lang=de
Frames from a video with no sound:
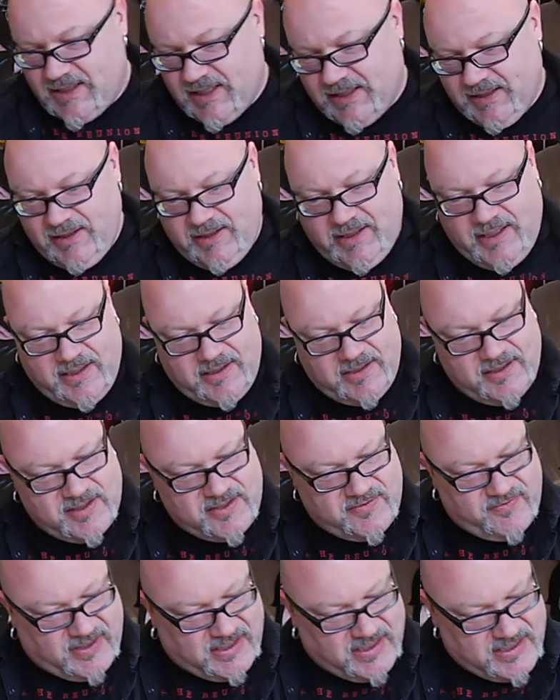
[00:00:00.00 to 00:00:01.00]
Dann geht
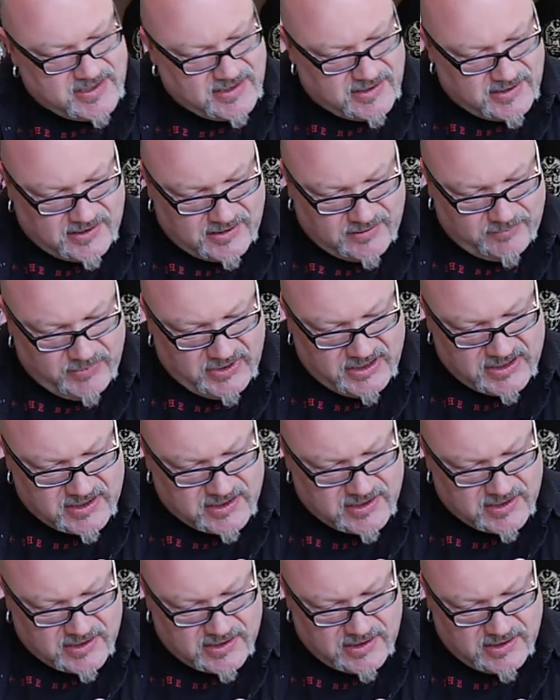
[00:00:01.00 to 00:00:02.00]
es weiter
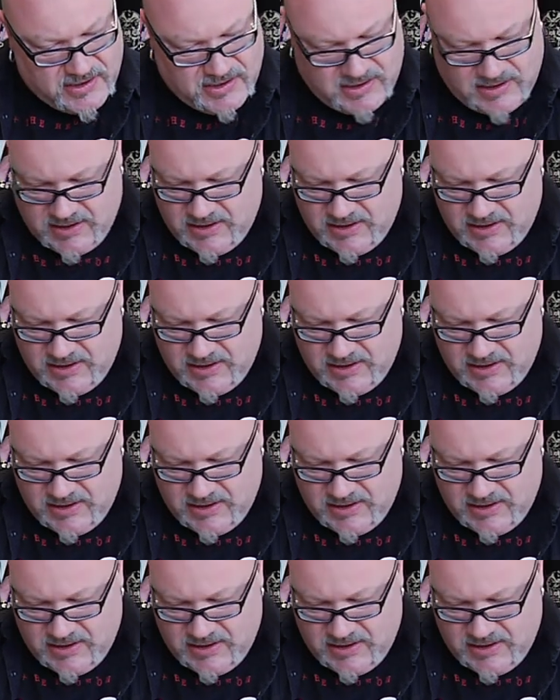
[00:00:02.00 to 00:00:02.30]
mit